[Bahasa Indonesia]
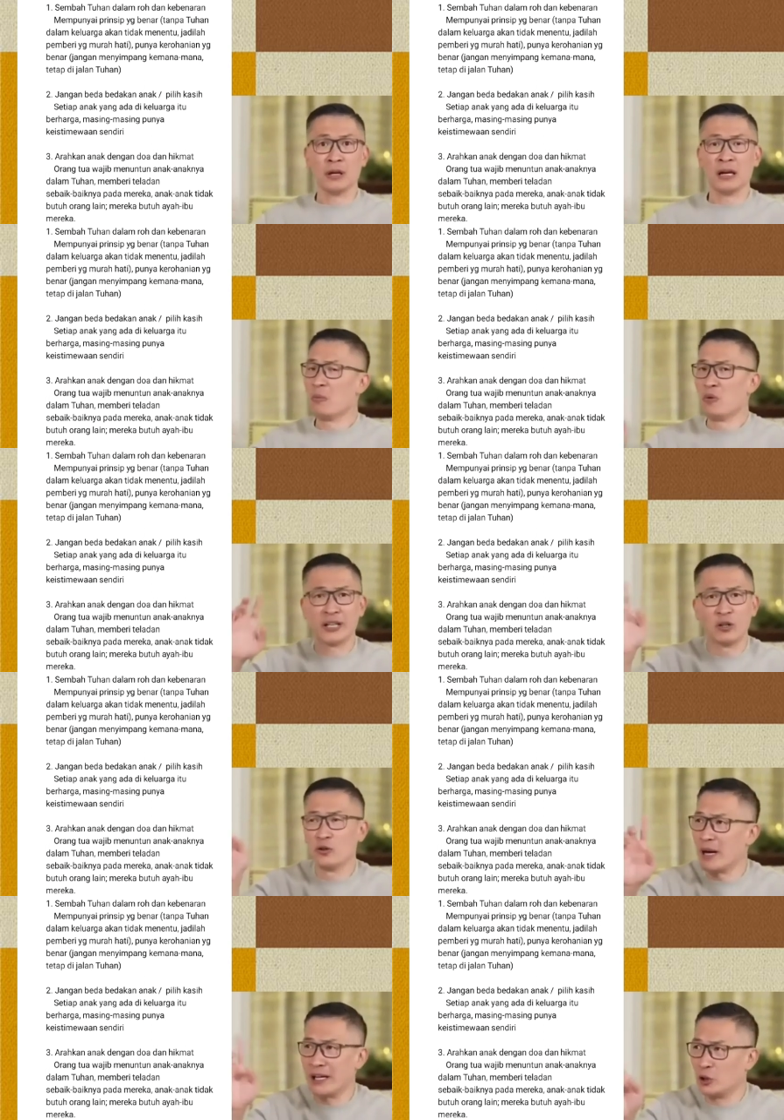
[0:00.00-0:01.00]
Nggak mungkin
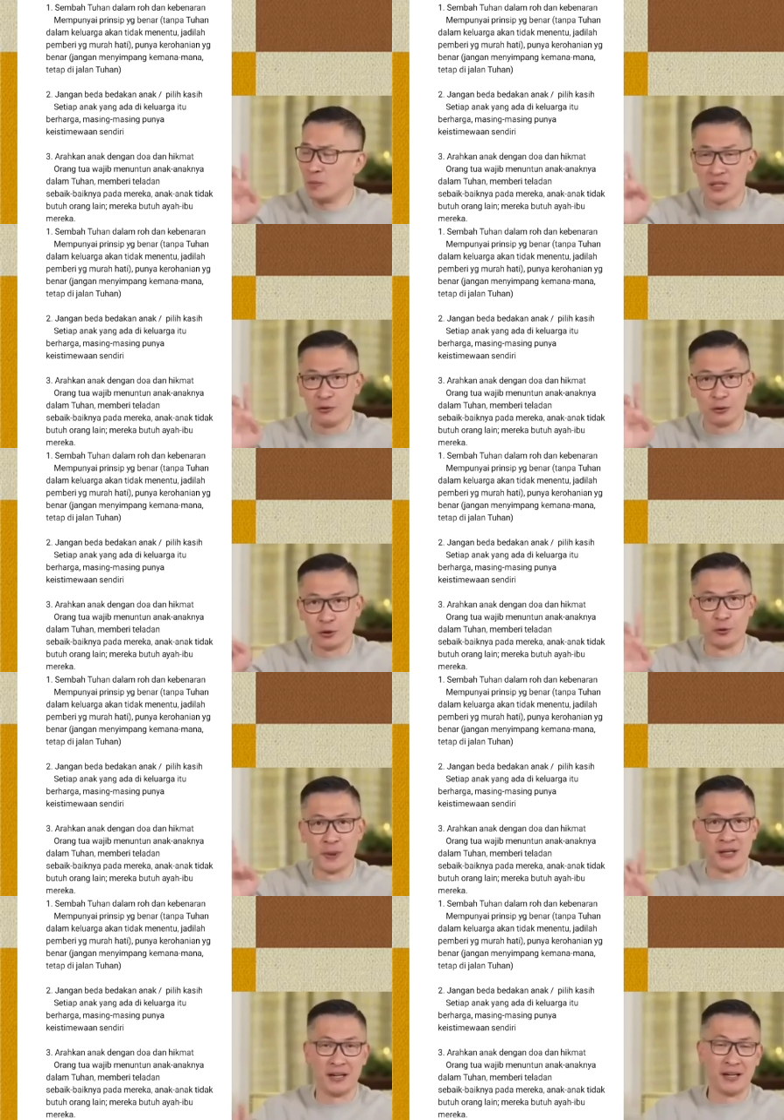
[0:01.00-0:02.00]
rumah itu bisa utuh
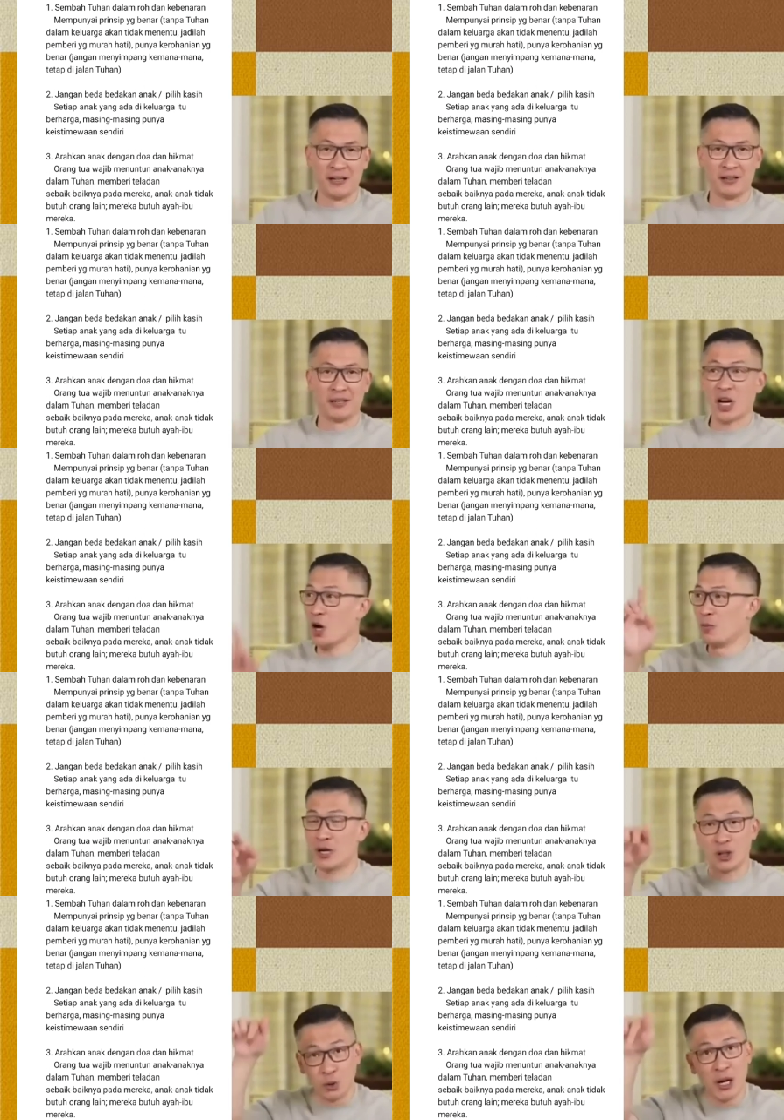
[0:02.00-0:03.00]
berdiri kalau
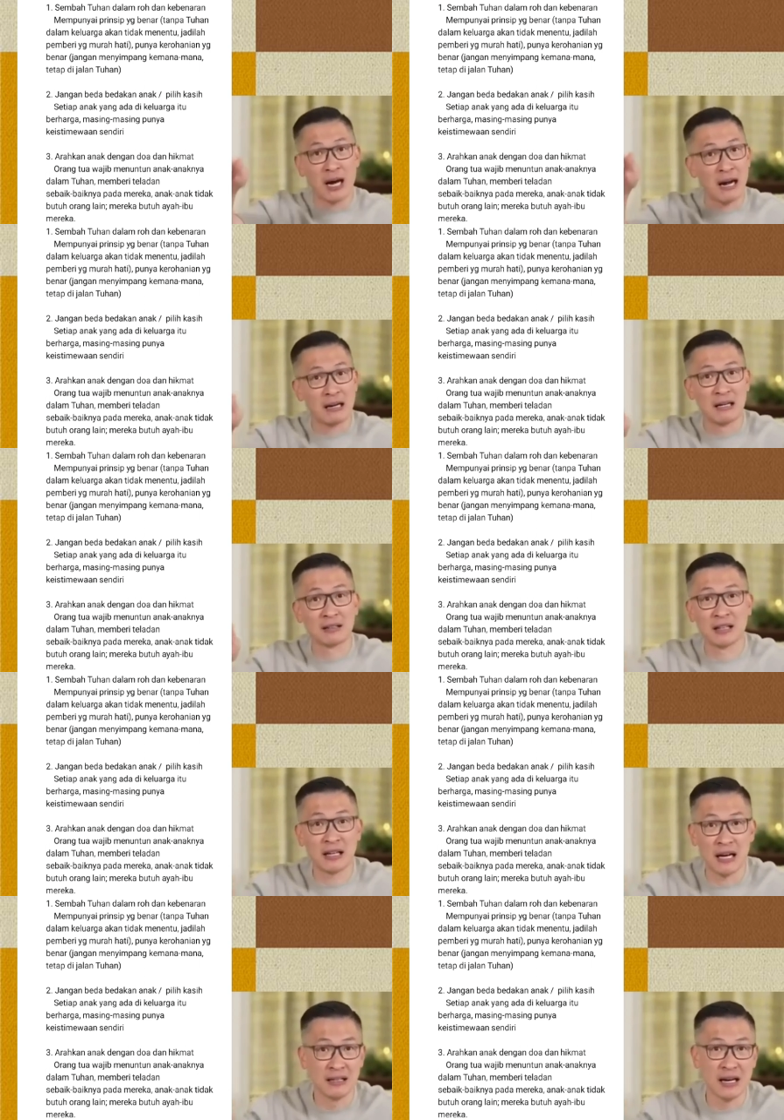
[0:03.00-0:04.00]
bukan Tuhan ada di
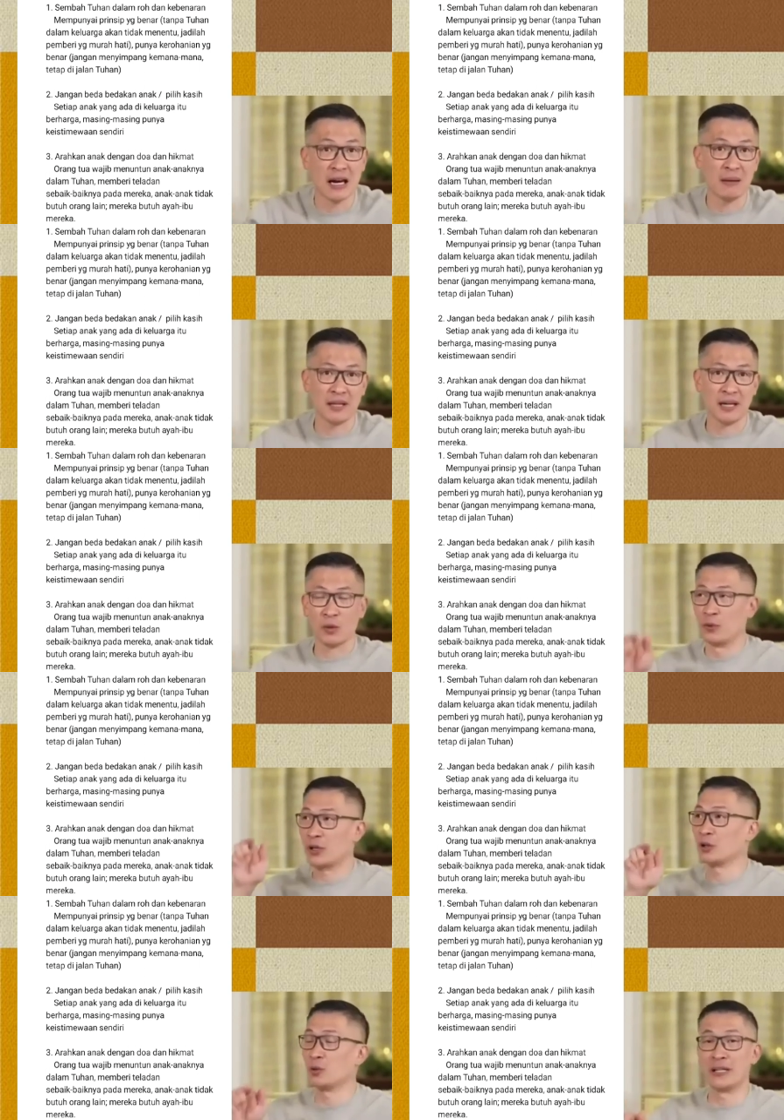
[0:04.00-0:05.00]
tengah, di dalamnya, kalau
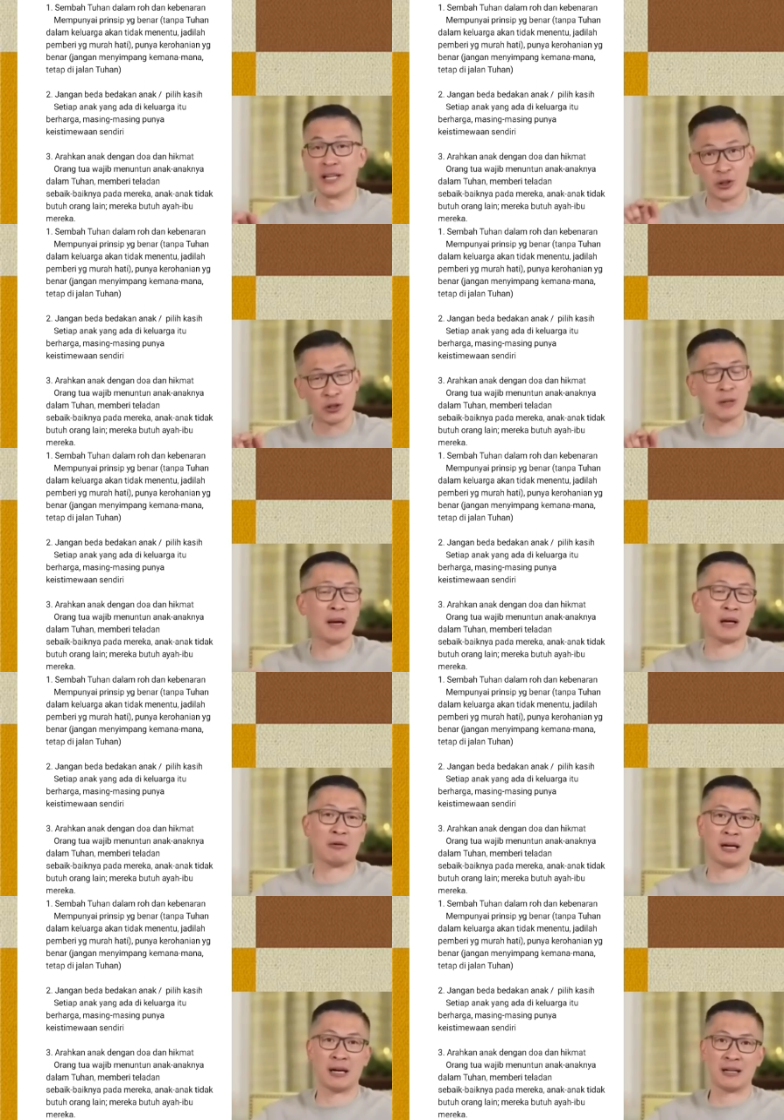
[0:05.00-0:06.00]
bukan Tuhan Yesus kepala
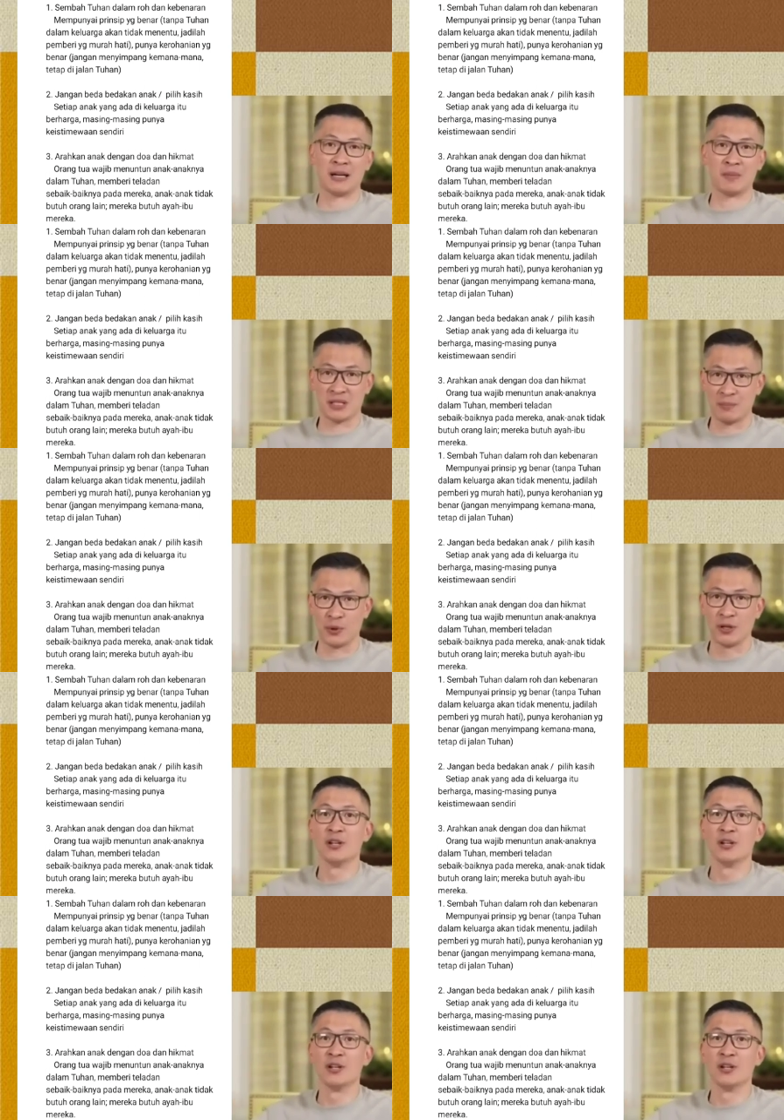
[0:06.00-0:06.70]
keluarganya, meskipun